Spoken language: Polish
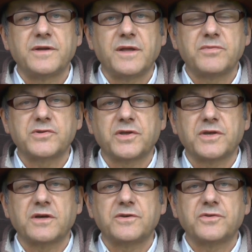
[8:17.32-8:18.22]
napiszę
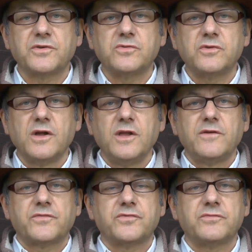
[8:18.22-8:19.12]
taki artykuł,
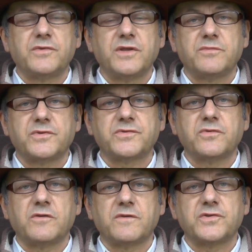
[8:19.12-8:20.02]
w którym będę
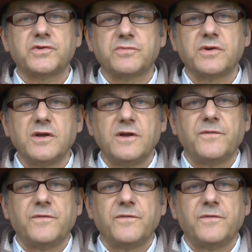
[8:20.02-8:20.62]
postulować, żeby